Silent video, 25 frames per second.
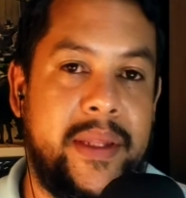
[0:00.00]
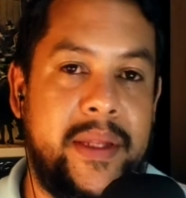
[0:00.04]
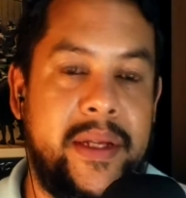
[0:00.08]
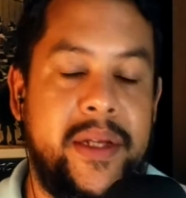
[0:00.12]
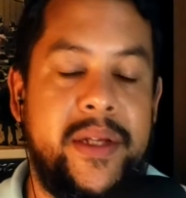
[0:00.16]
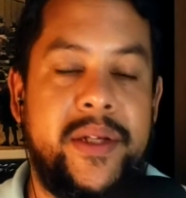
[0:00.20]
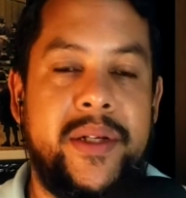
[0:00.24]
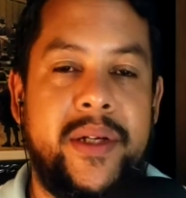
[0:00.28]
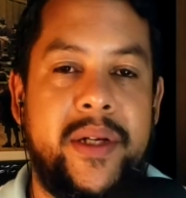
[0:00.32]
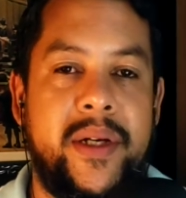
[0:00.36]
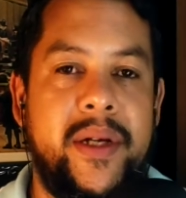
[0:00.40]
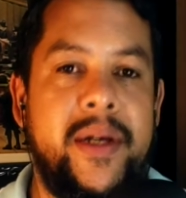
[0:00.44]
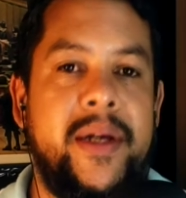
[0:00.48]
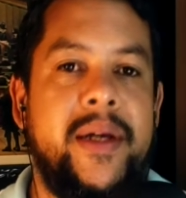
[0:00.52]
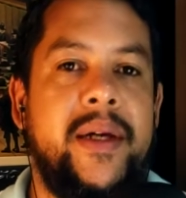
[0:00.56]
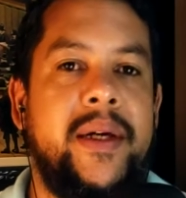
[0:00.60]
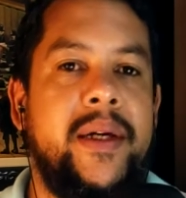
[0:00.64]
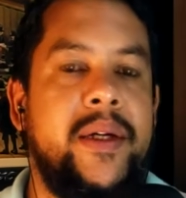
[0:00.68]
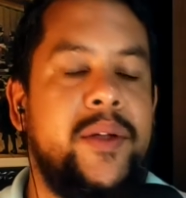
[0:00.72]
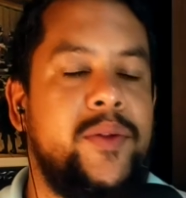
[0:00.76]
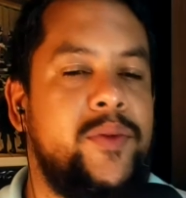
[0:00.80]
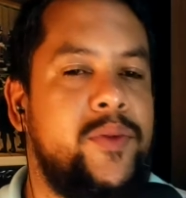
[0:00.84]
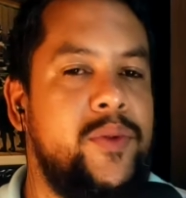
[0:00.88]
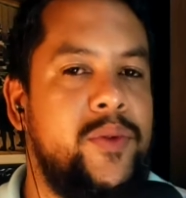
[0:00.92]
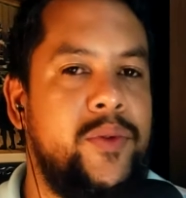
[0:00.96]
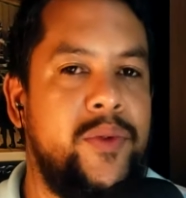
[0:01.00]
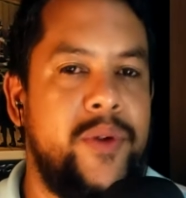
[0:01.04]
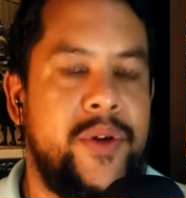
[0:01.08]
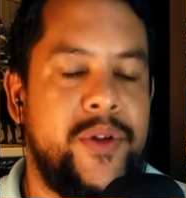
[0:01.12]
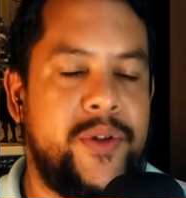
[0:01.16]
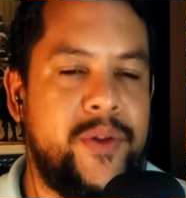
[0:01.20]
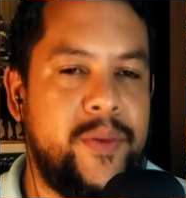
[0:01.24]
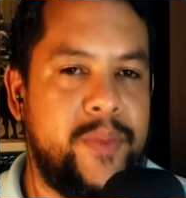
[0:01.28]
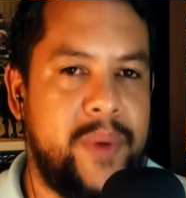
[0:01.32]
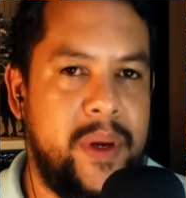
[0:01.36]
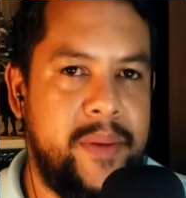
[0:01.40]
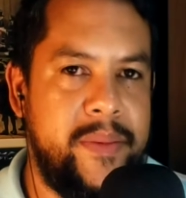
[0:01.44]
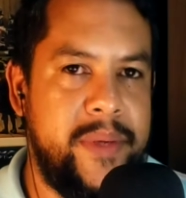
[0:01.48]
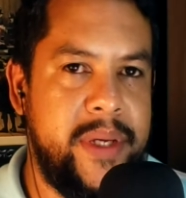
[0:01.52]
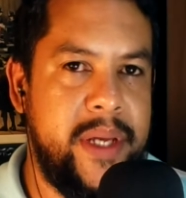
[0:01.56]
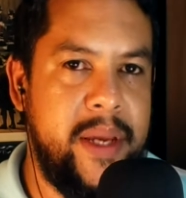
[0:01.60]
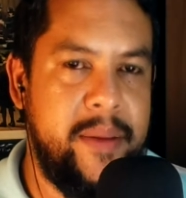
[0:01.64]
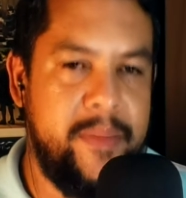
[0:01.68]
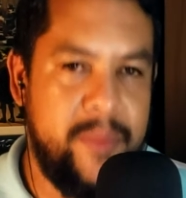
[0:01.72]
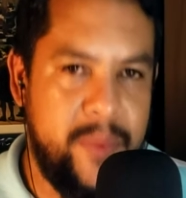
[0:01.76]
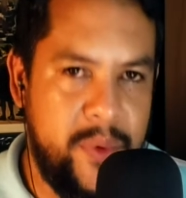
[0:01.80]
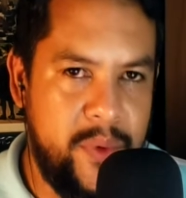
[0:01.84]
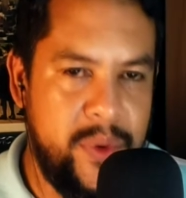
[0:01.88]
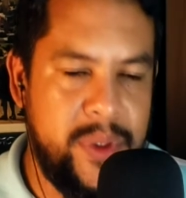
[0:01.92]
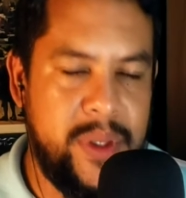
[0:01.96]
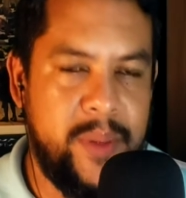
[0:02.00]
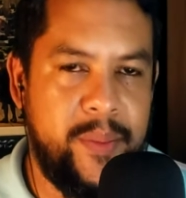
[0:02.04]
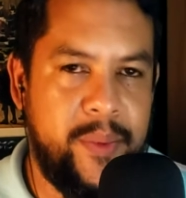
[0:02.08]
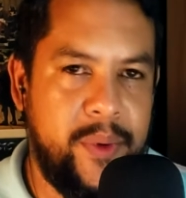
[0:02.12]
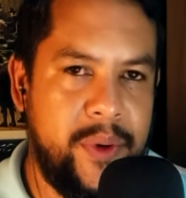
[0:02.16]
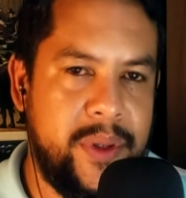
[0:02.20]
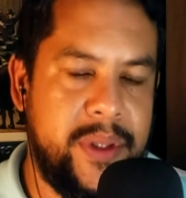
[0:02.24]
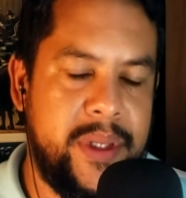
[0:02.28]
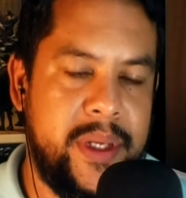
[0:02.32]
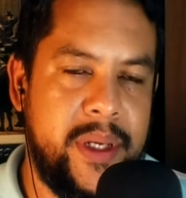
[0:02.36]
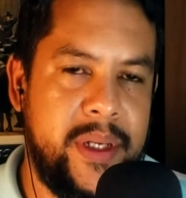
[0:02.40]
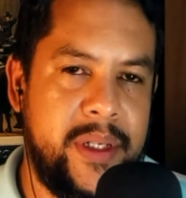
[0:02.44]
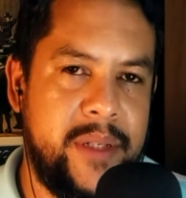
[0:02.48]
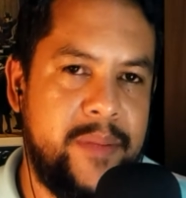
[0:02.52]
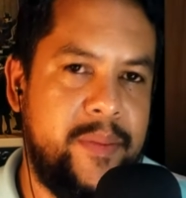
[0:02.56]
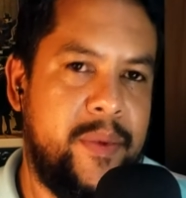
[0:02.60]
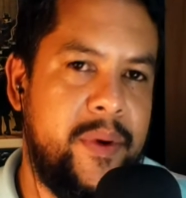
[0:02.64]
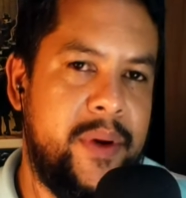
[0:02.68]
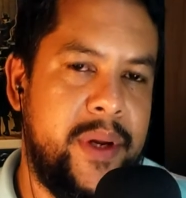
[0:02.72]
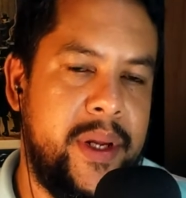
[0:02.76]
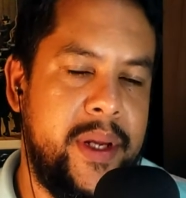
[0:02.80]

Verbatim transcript: da patrística. Tudo isso para mim é muito importante.